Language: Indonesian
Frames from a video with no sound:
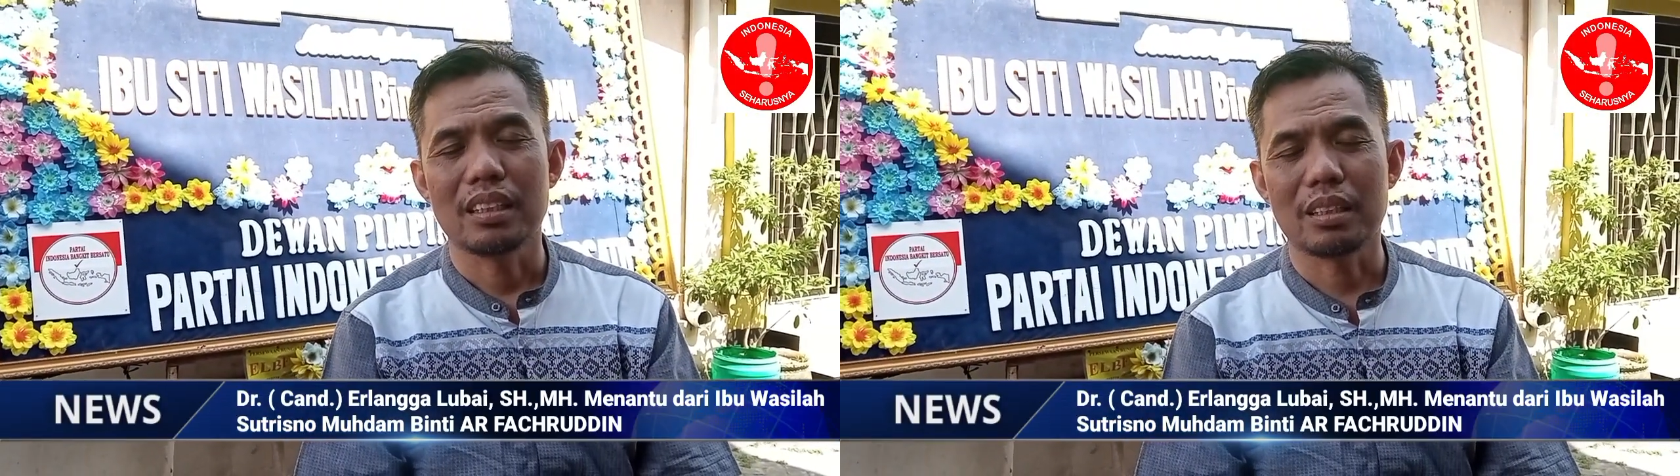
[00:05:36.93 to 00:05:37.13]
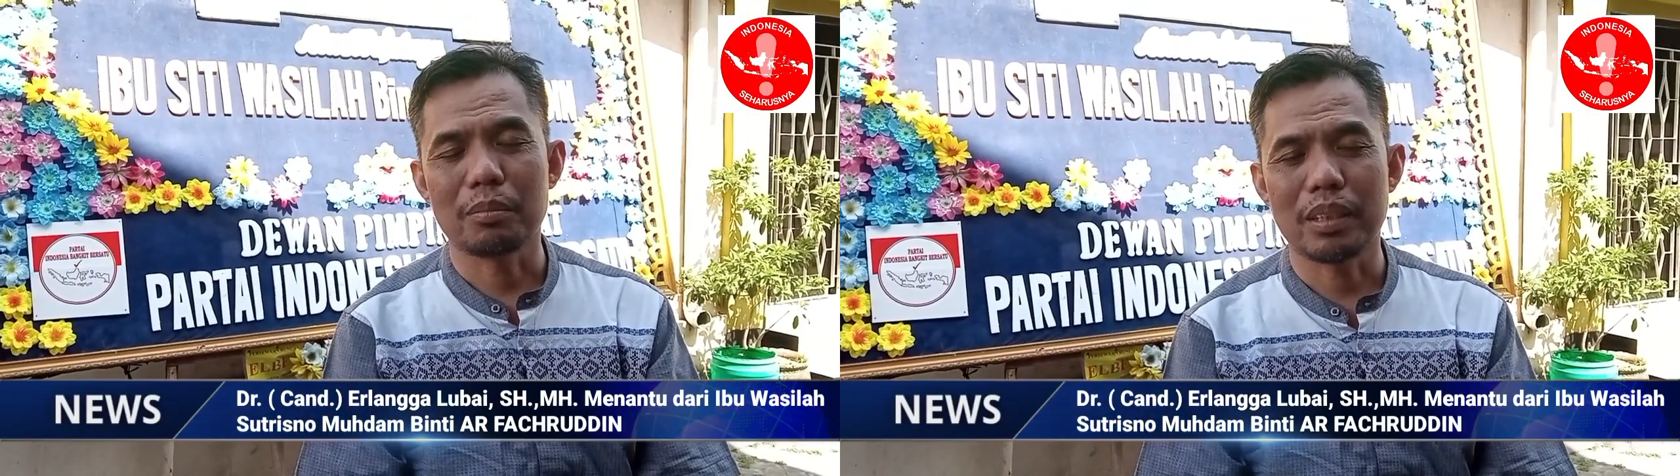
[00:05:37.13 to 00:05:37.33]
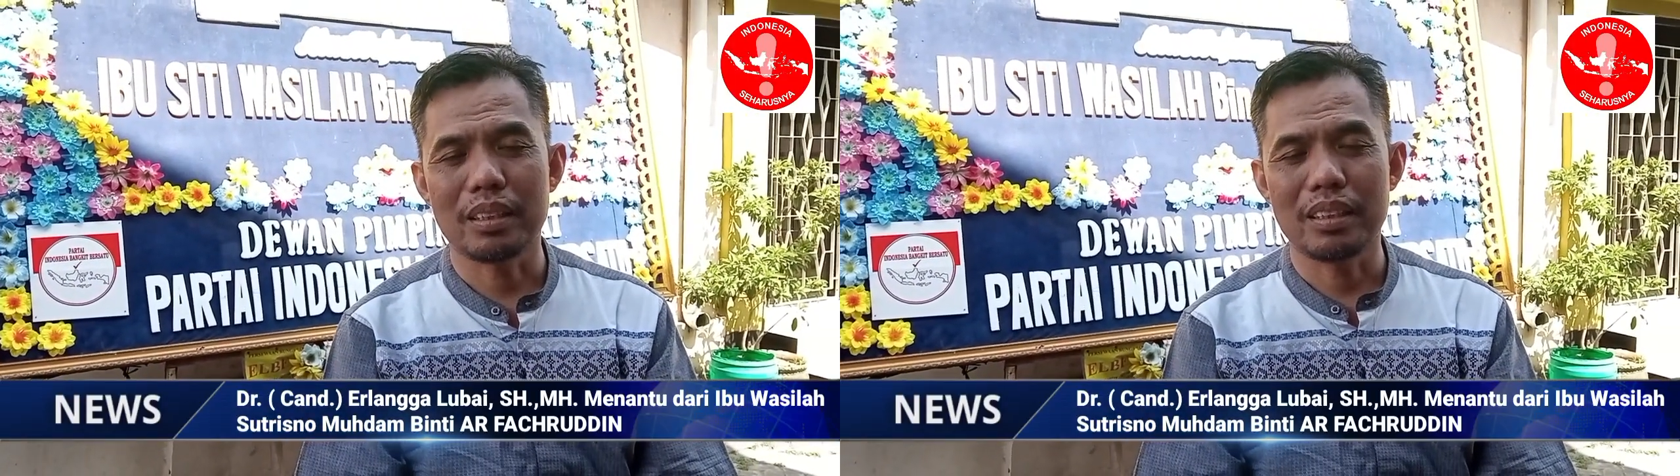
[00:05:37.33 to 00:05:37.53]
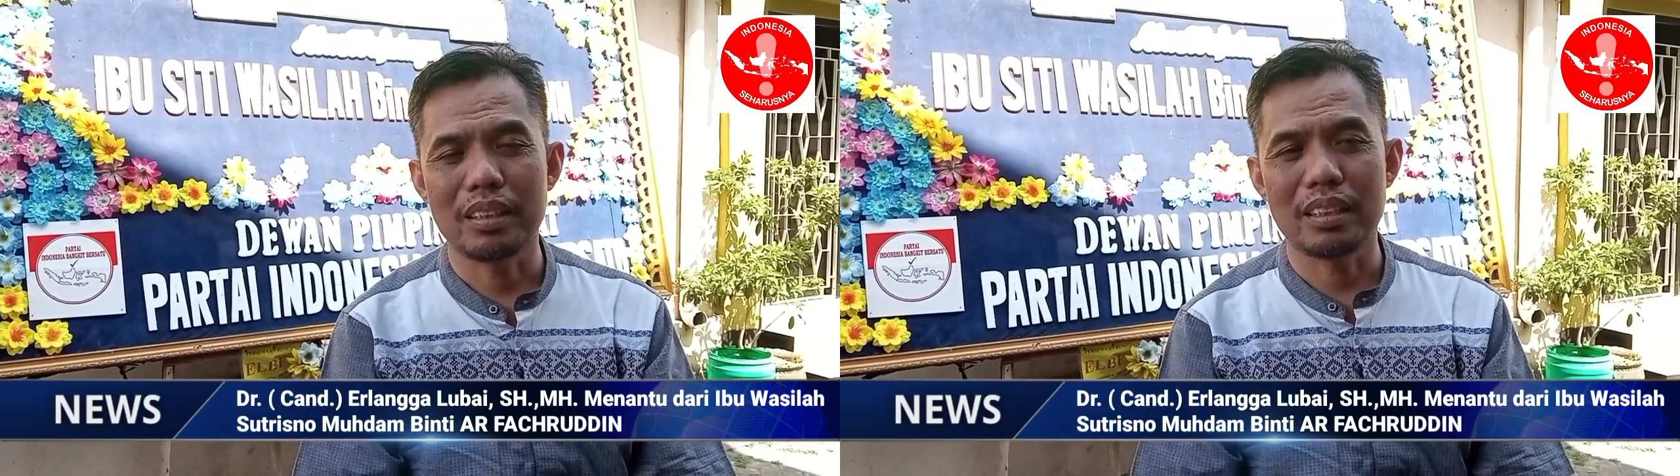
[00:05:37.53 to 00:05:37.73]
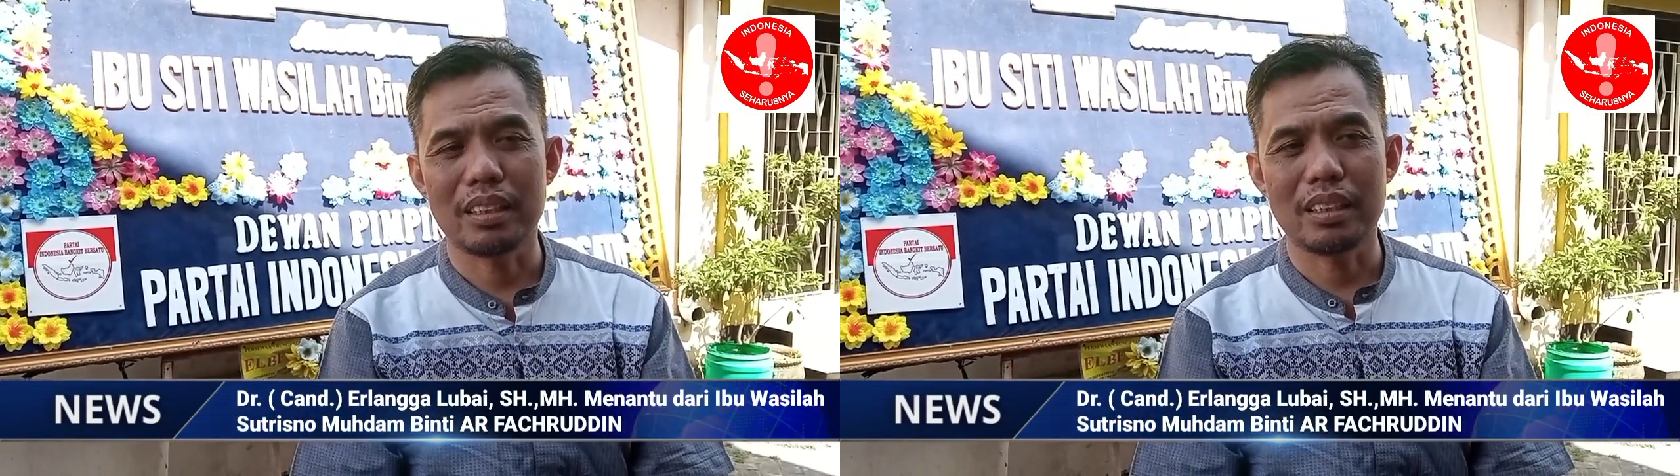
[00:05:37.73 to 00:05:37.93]
kepada
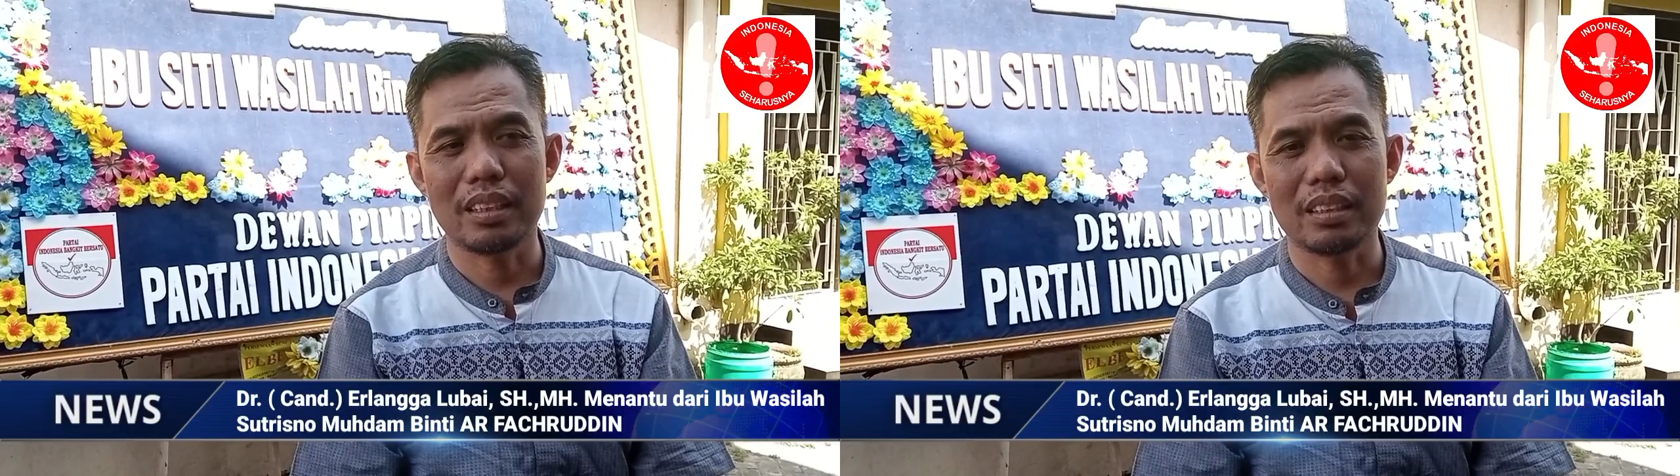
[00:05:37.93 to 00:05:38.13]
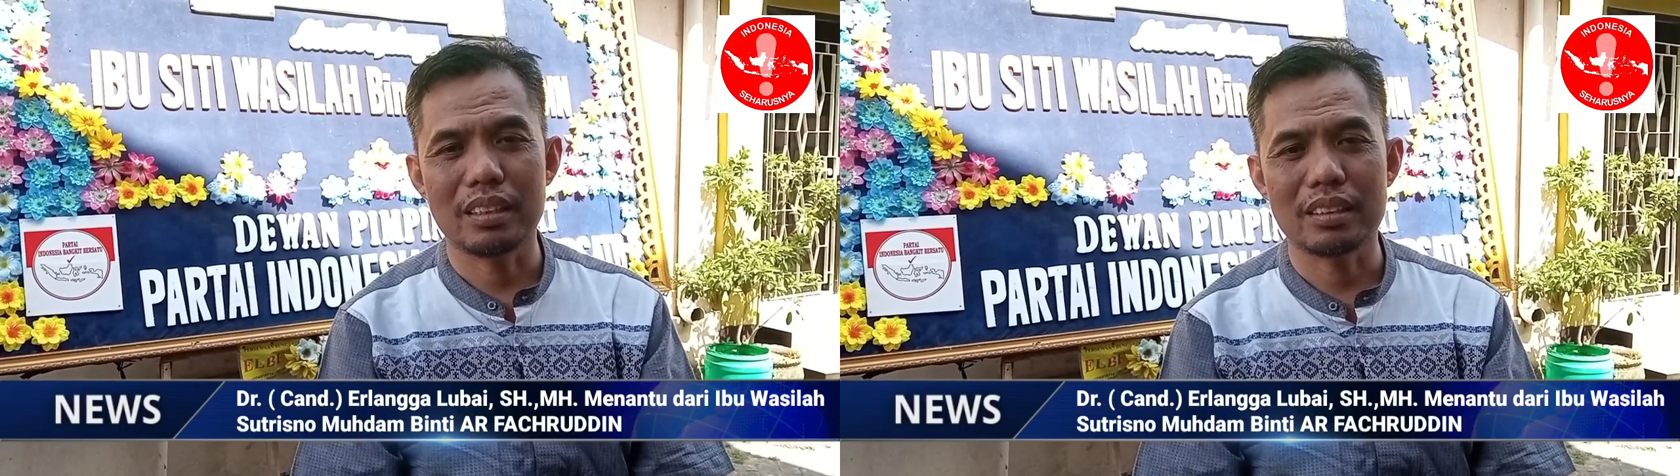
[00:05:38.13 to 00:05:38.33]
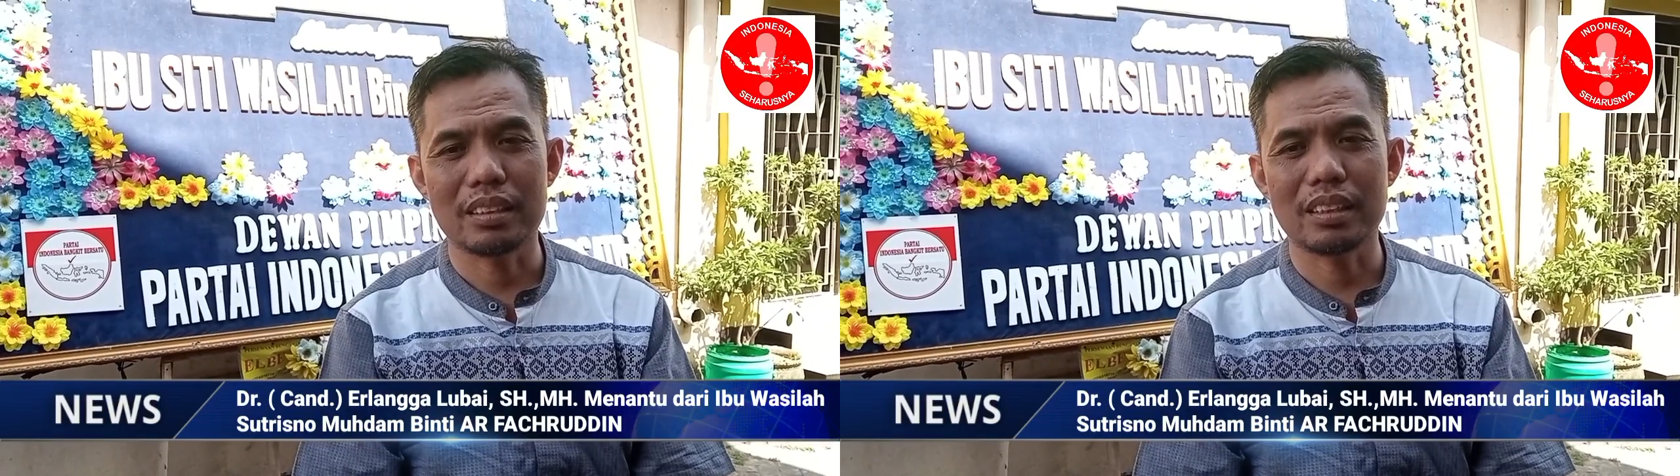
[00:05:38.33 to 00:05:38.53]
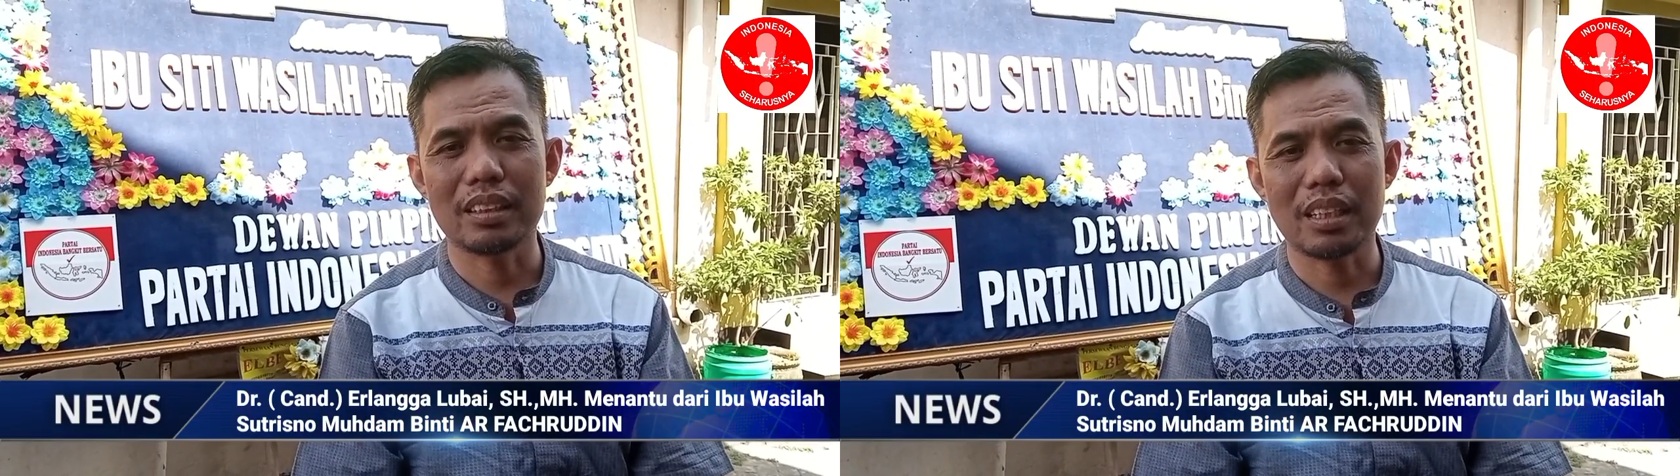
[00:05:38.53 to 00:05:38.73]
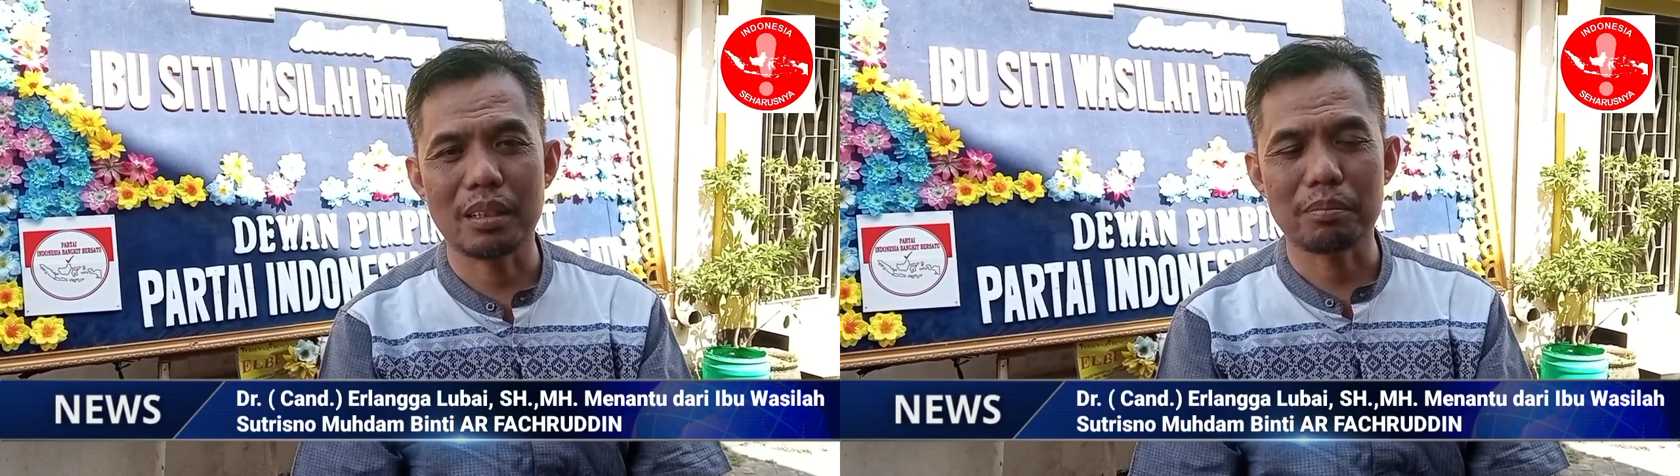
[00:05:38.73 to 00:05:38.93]

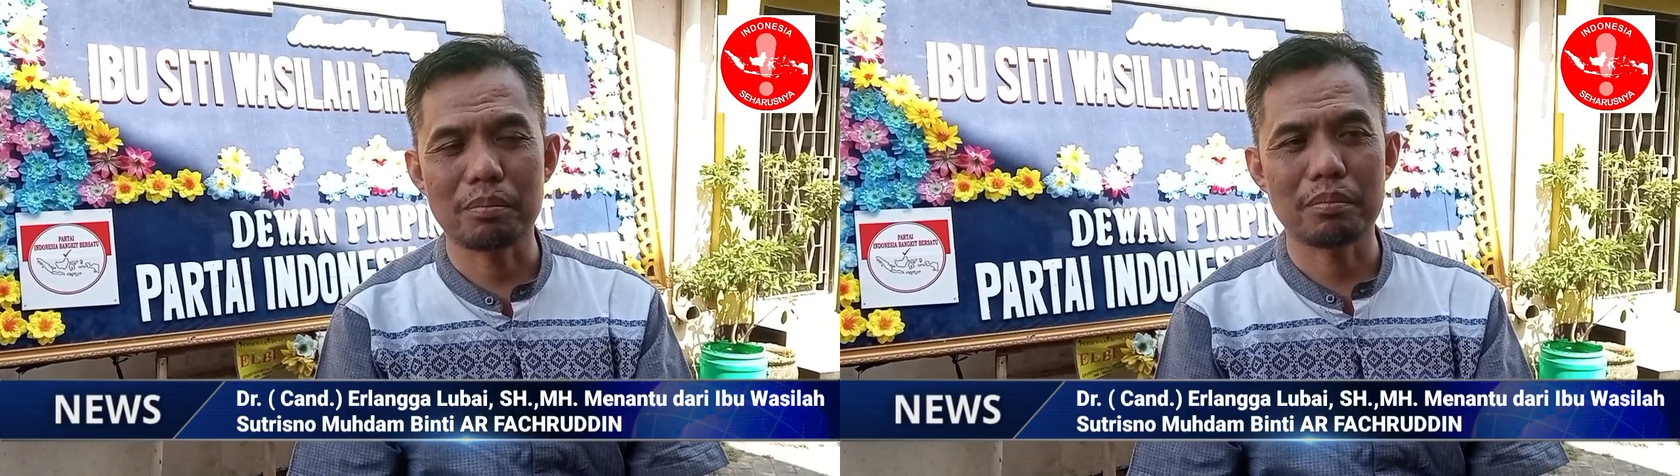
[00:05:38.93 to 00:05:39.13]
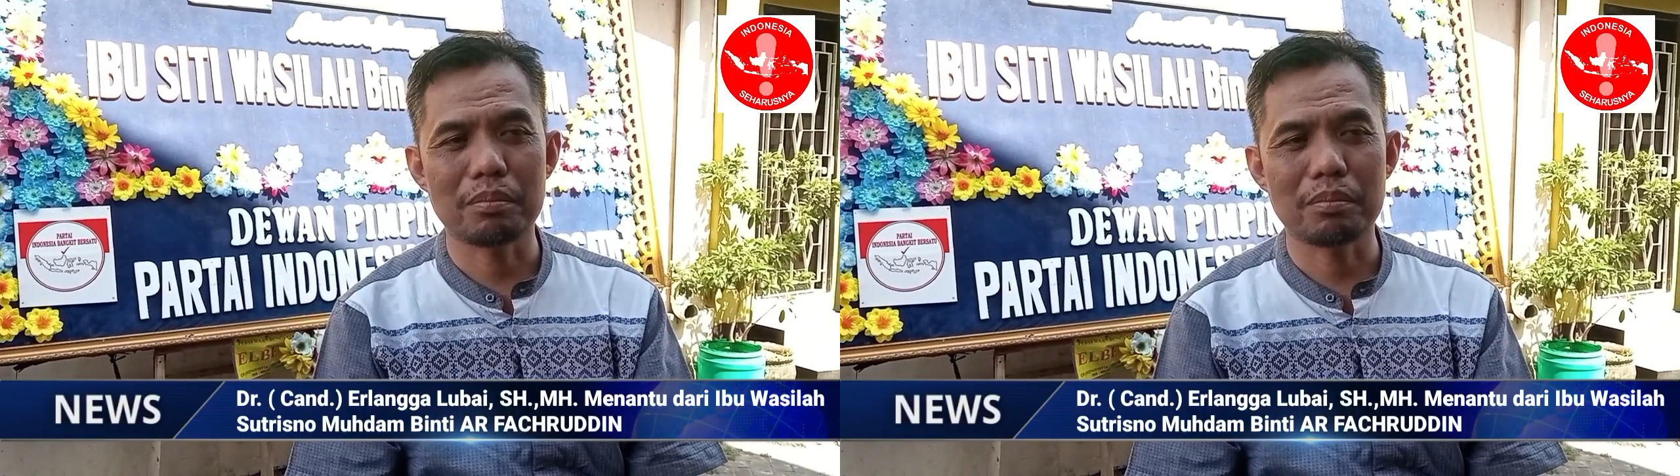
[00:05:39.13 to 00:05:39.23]
segenap